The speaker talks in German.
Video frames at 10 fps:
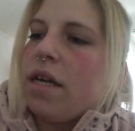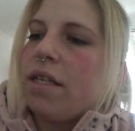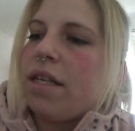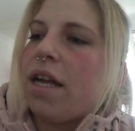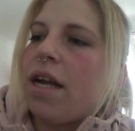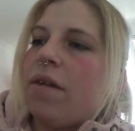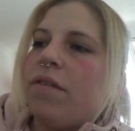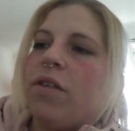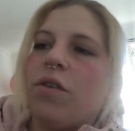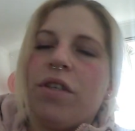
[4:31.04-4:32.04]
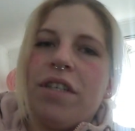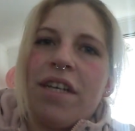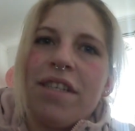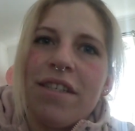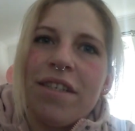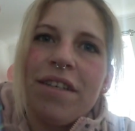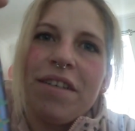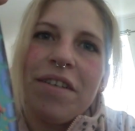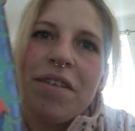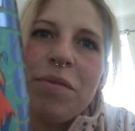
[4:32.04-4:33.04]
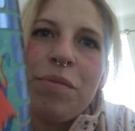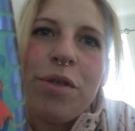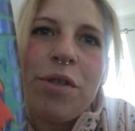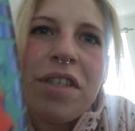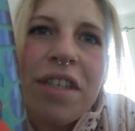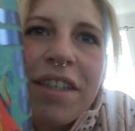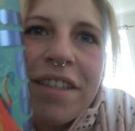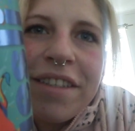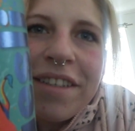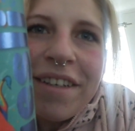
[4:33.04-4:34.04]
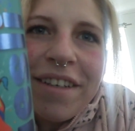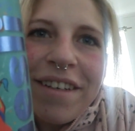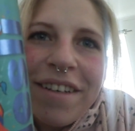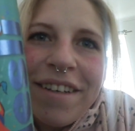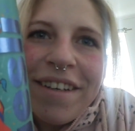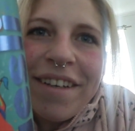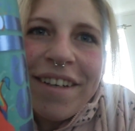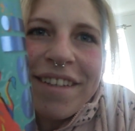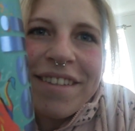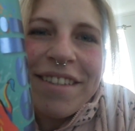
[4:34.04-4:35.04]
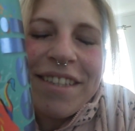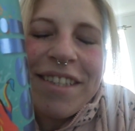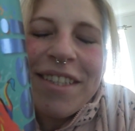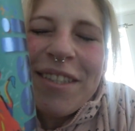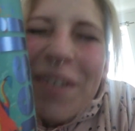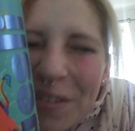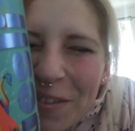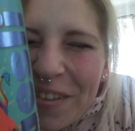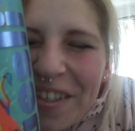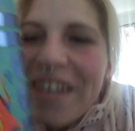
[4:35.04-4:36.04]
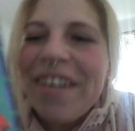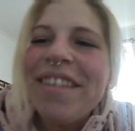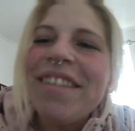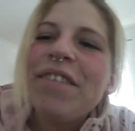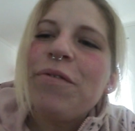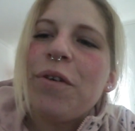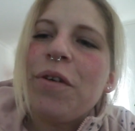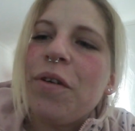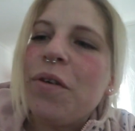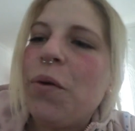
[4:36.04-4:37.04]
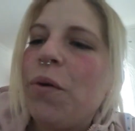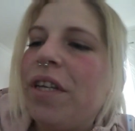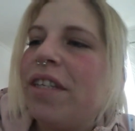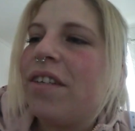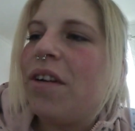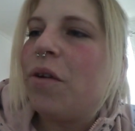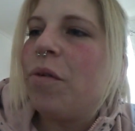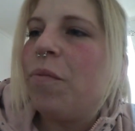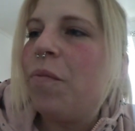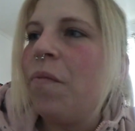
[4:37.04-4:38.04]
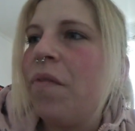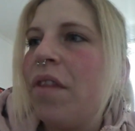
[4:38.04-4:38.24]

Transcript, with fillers: Dann habe ich noch das bestellt. Das sieht so cool aus von König der Löwen.